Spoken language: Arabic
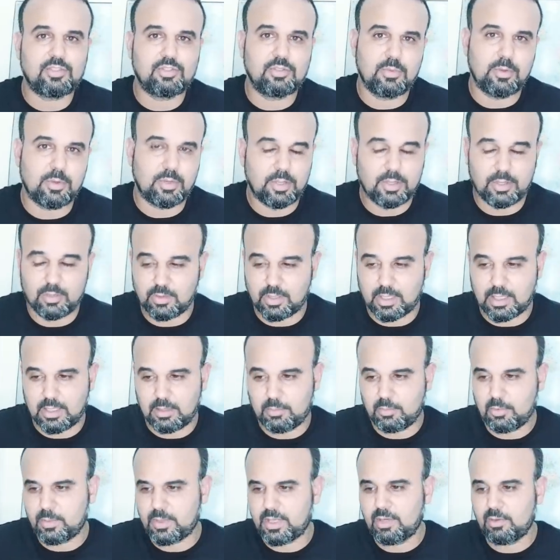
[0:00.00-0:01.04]
شنو ممكن يوقع
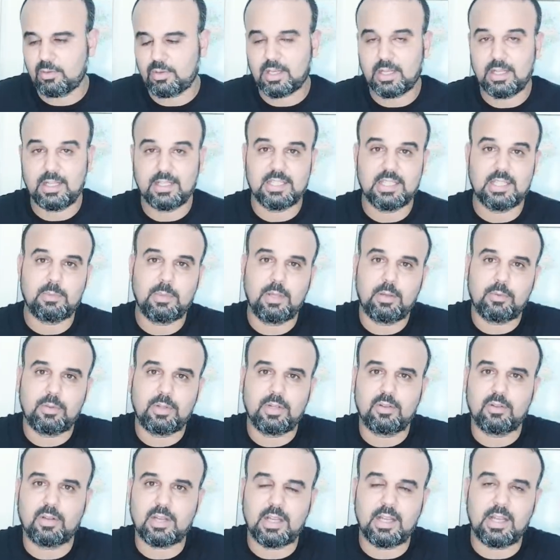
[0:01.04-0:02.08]
ممكن يوقع الاحتمال
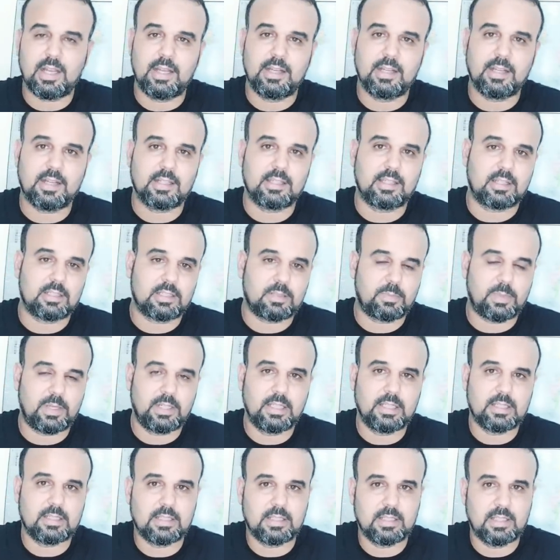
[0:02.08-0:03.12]
ممكن يوقع ان قدر
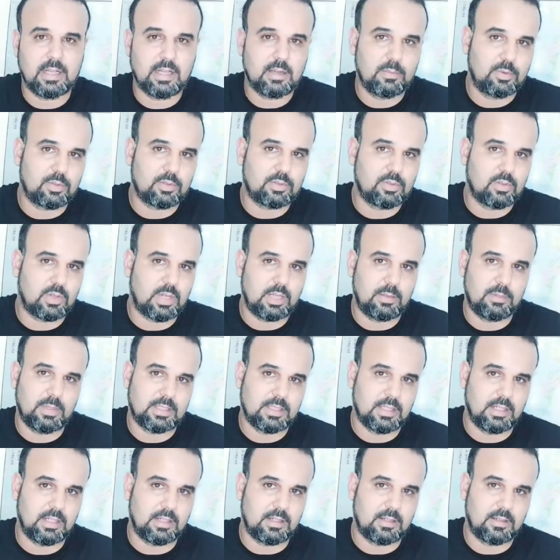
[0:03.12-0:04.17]
اسبانيا تسد على البرتغال
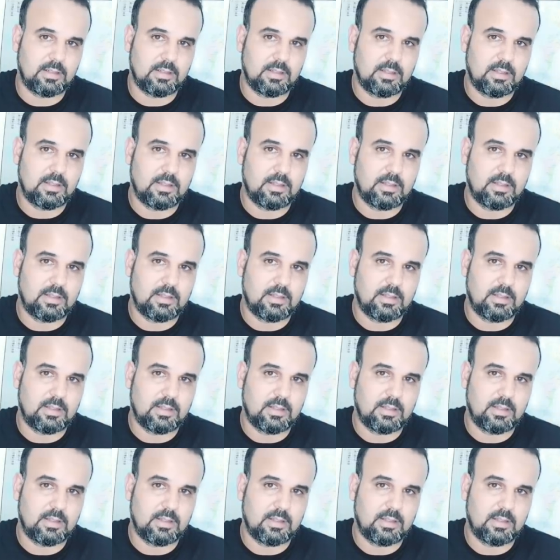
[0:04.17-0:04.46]
مثلا